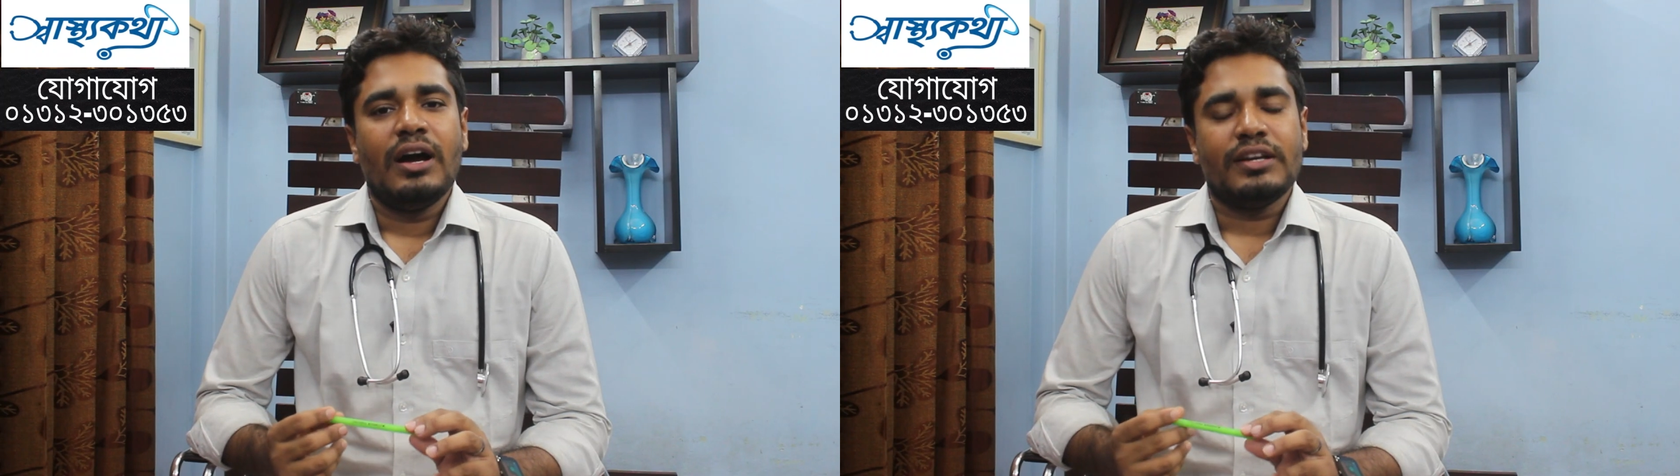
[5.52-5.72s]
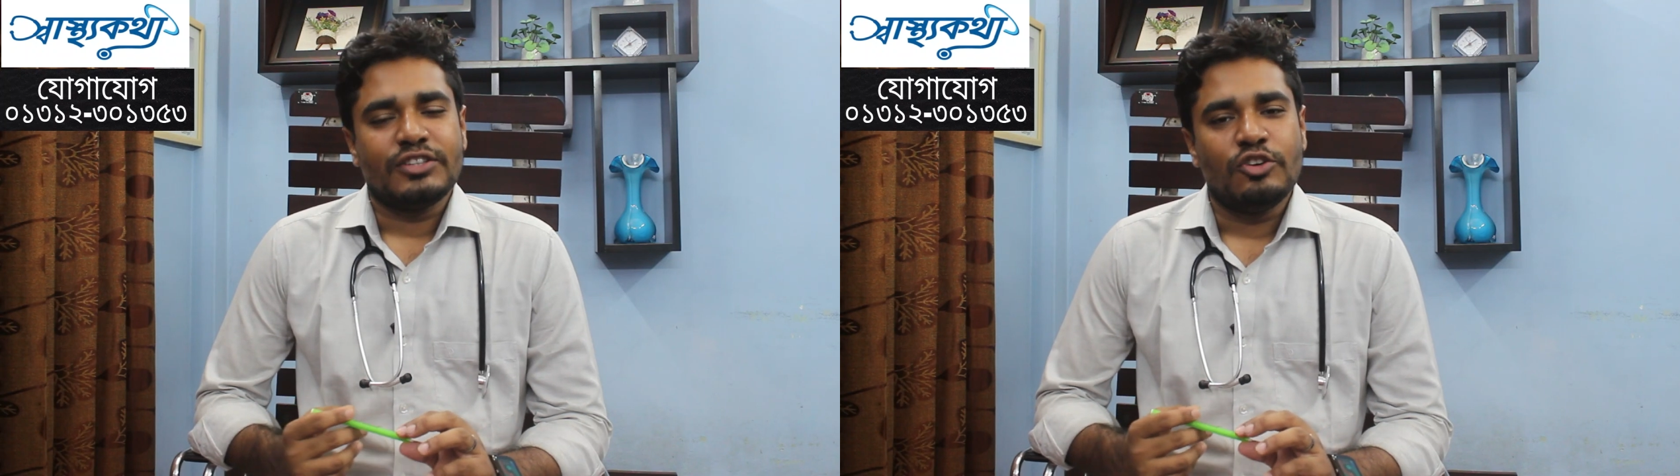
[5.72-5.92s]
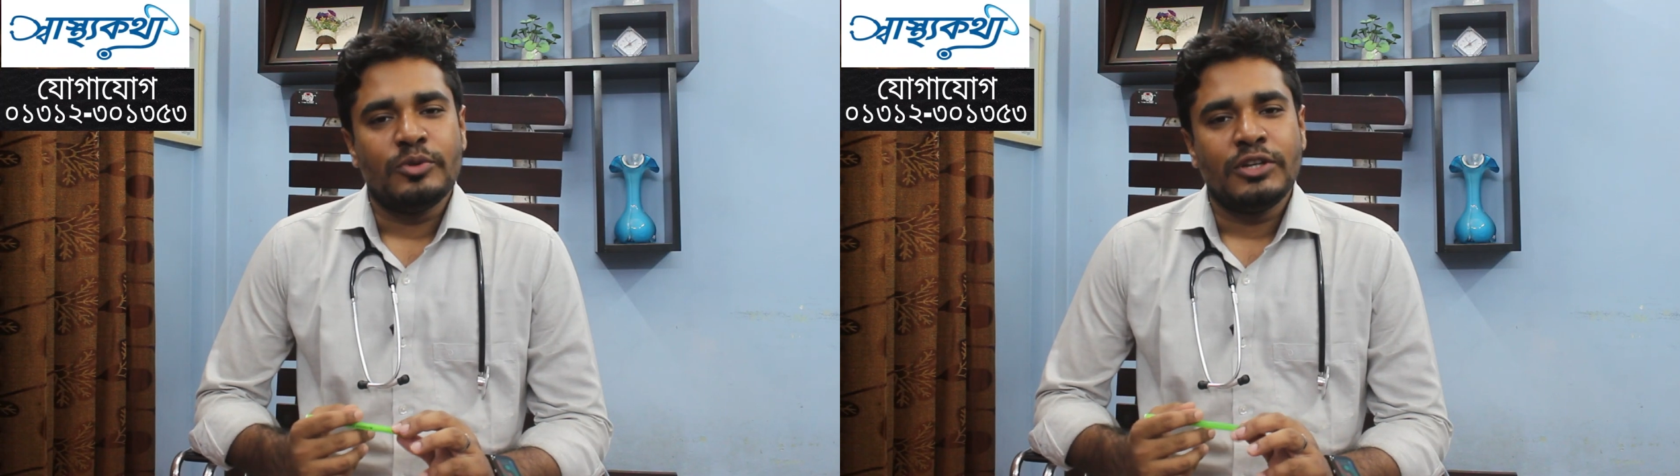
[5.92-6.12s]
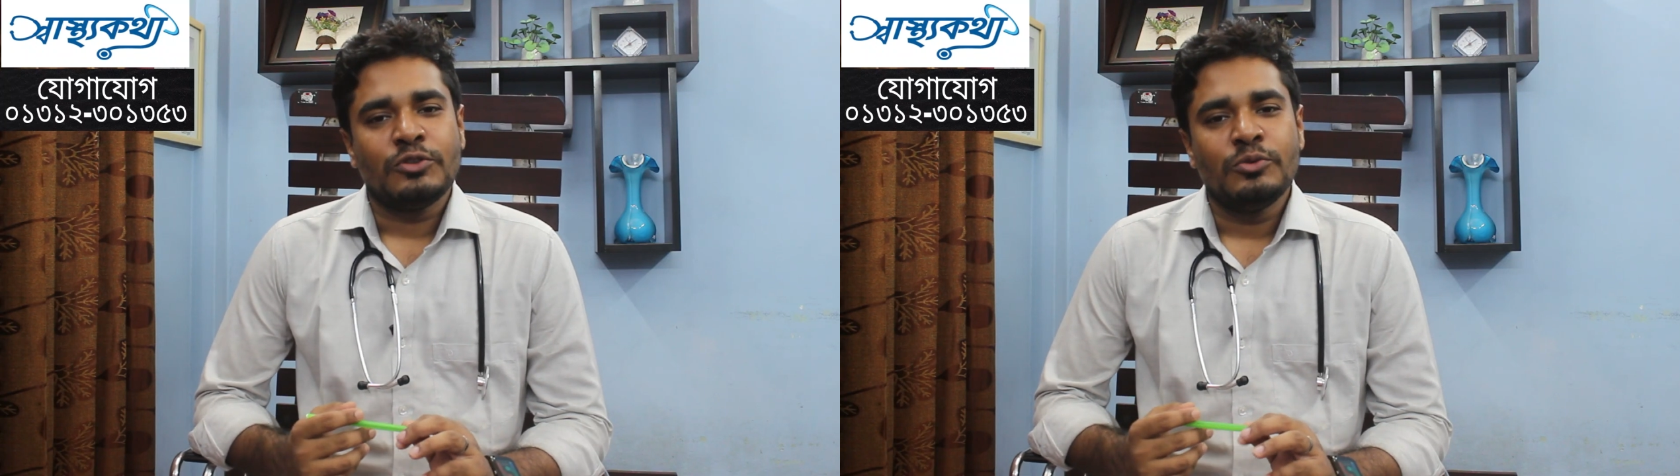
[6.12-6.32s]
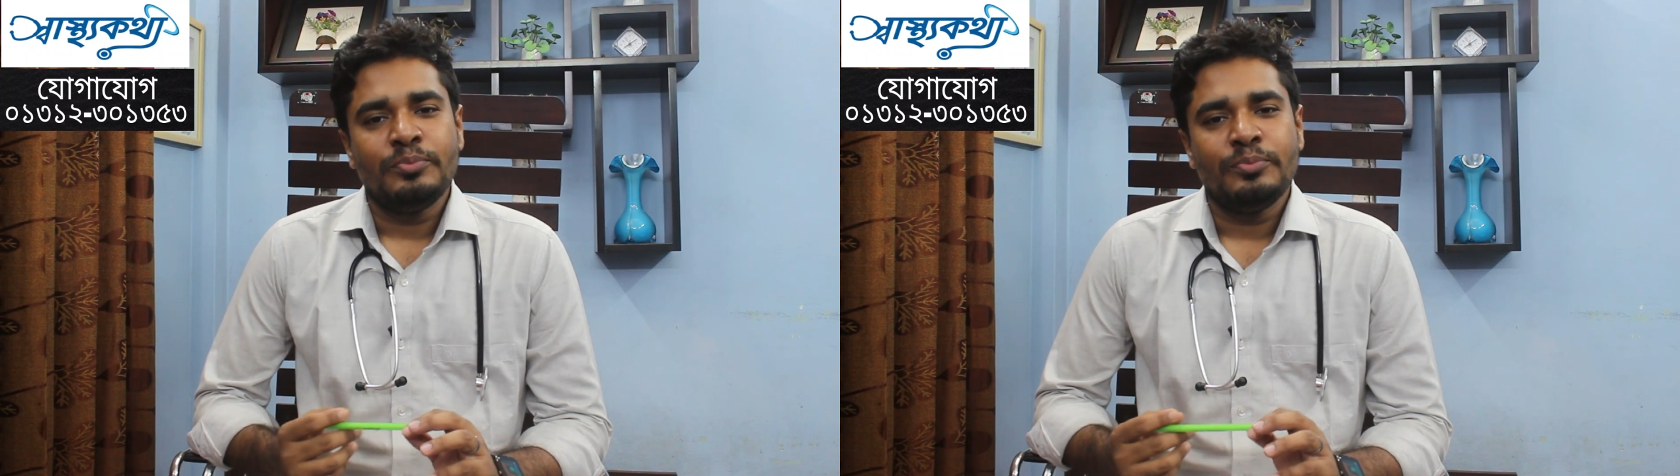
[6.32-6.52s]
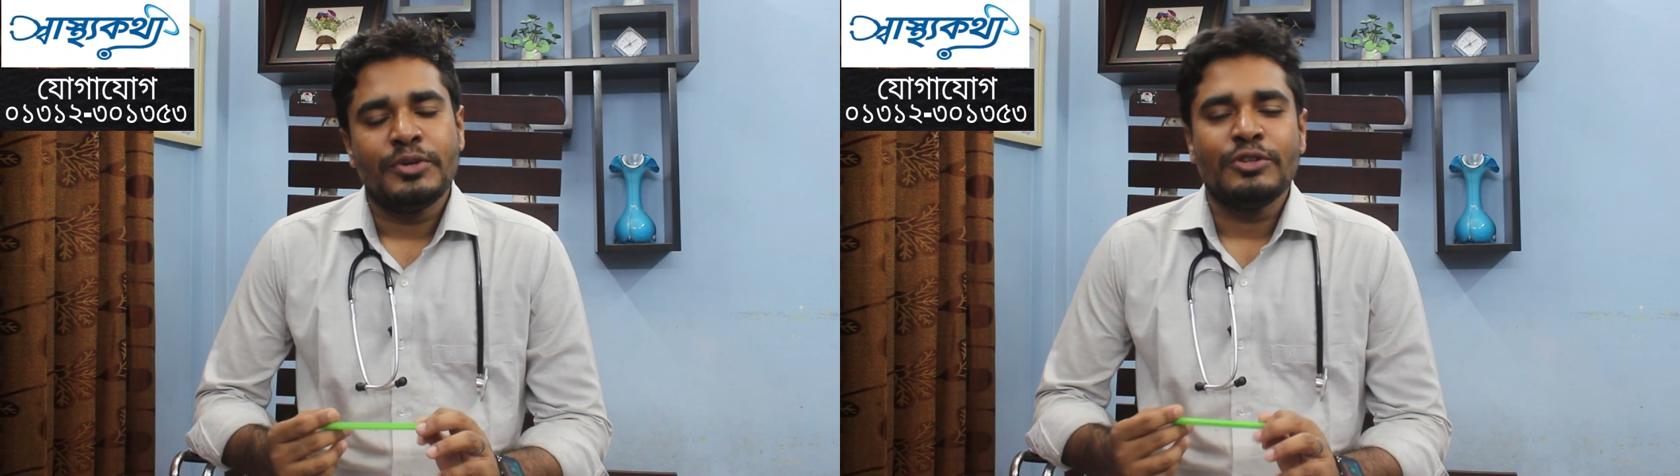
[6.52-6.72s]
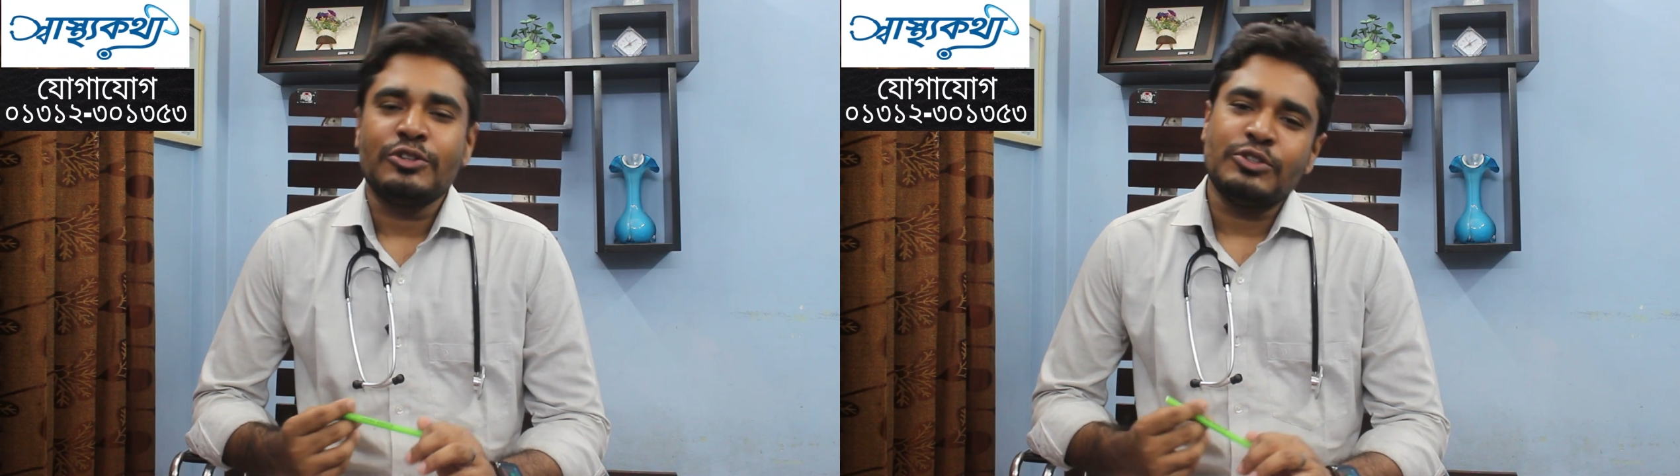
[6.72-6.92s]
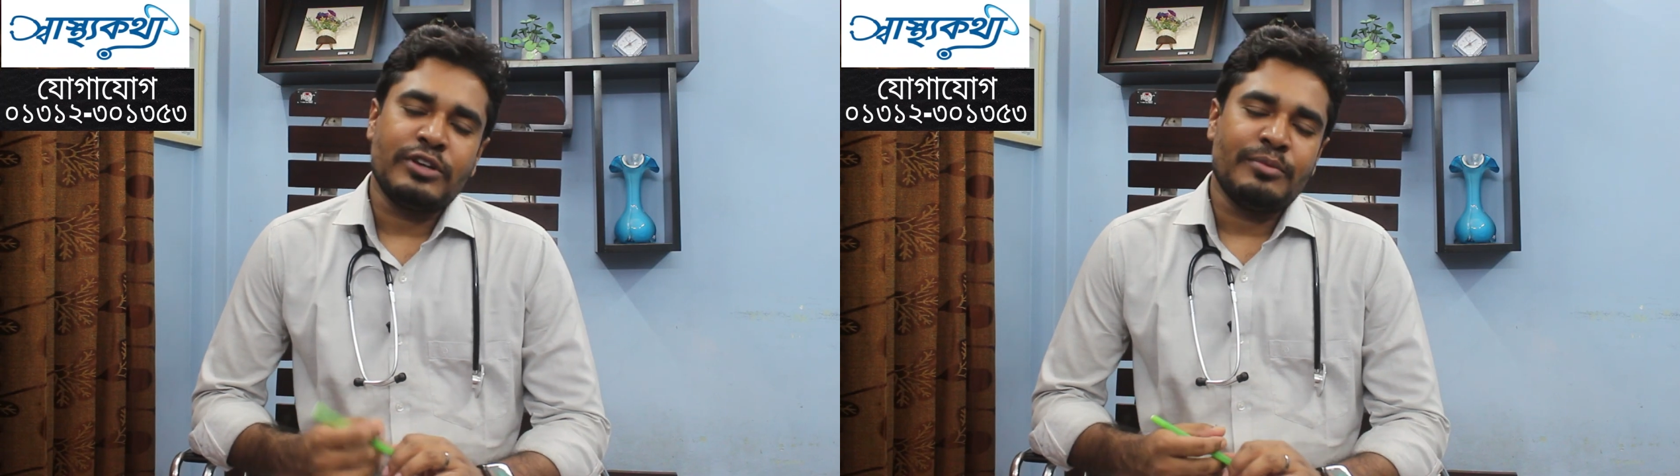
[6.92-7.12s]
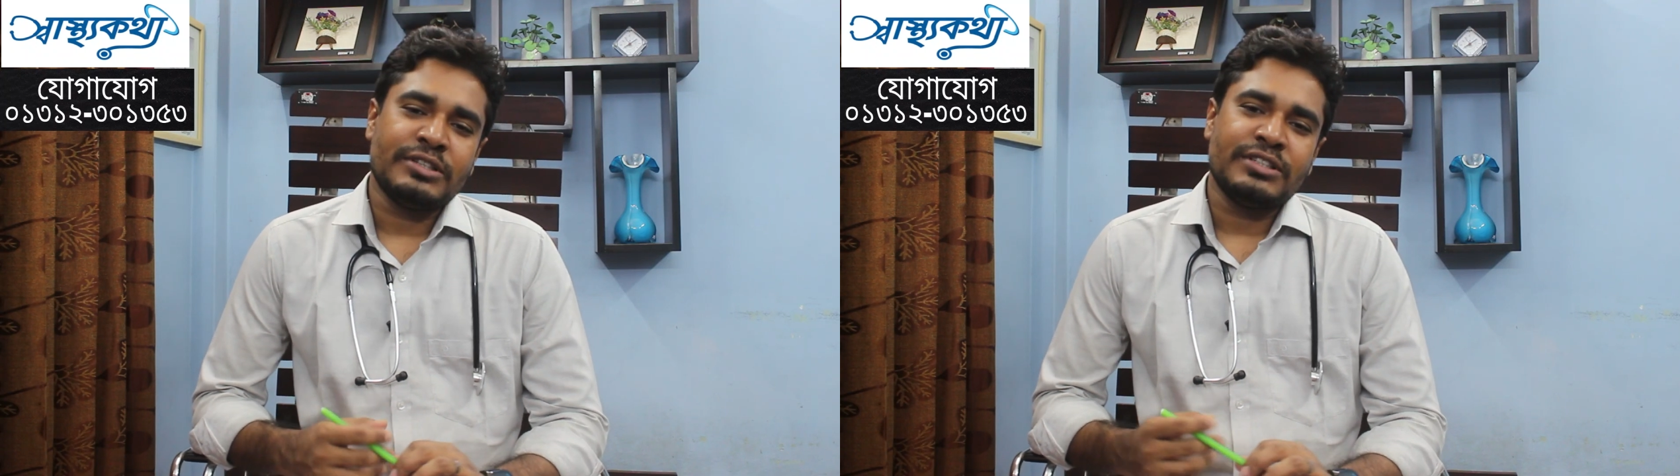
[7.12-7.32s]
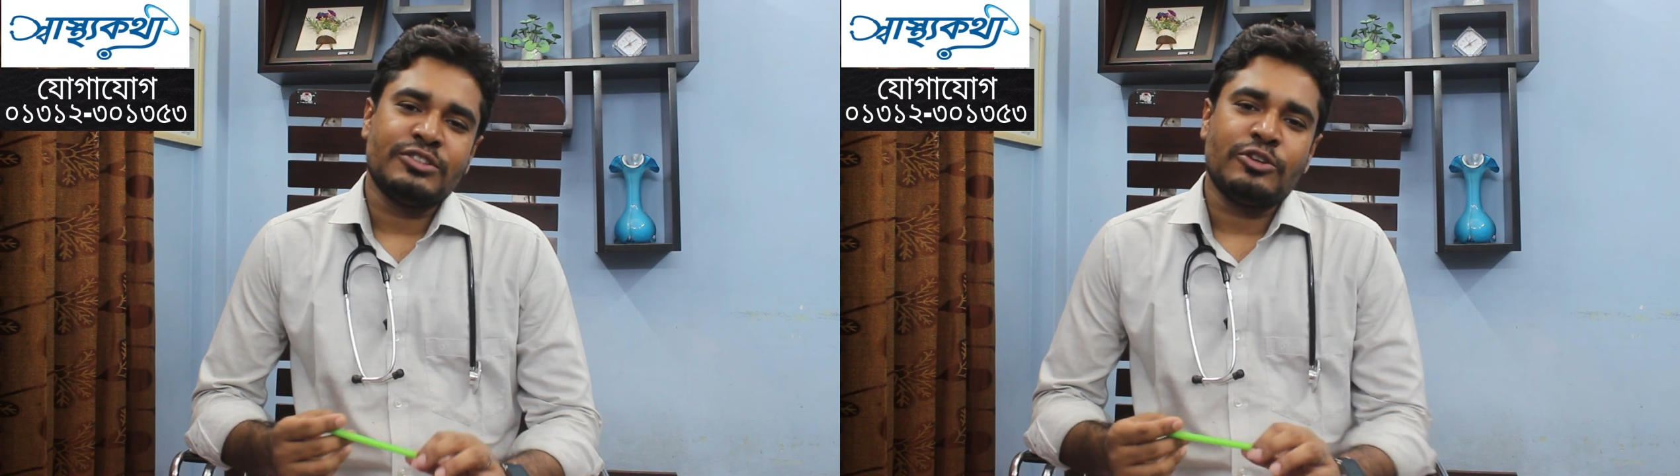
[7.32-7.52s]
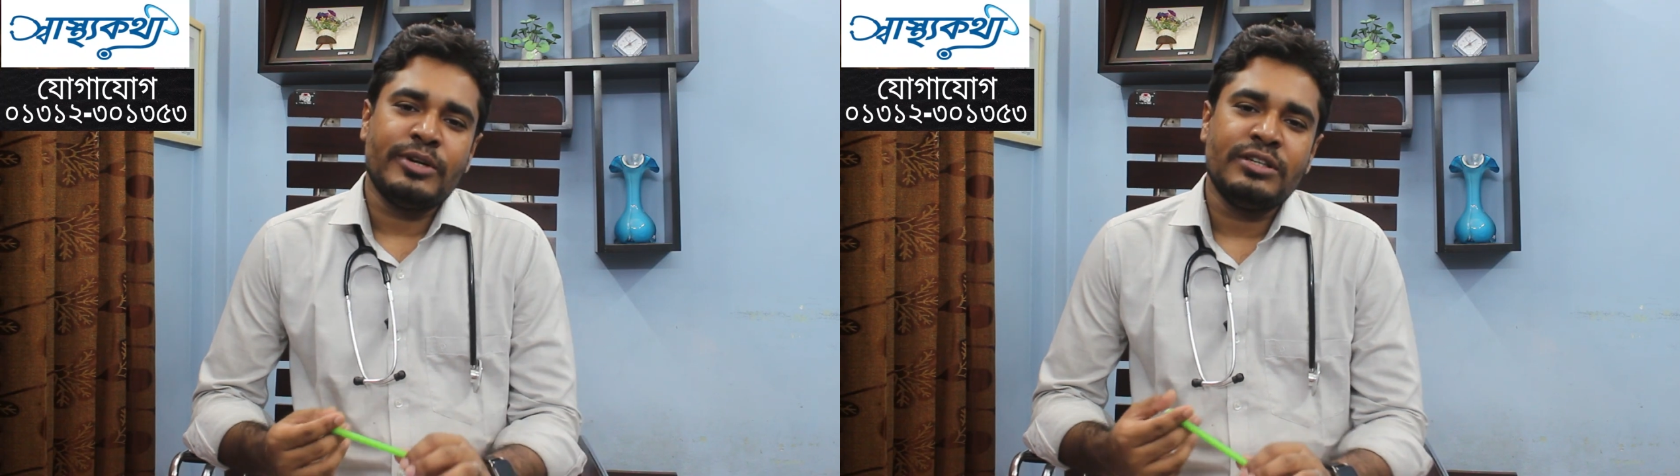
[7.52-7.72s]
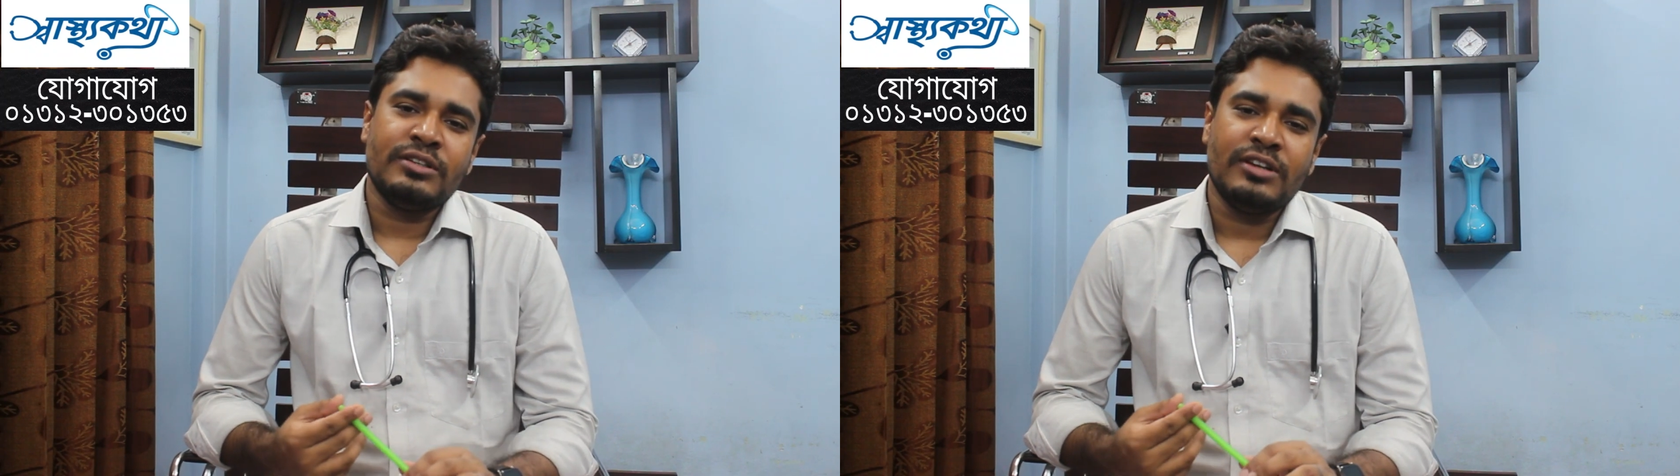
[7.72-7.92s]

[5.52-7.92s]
আসসালামু আলাইকুম প্রিয় দর্শক কেমন আছেন সবাই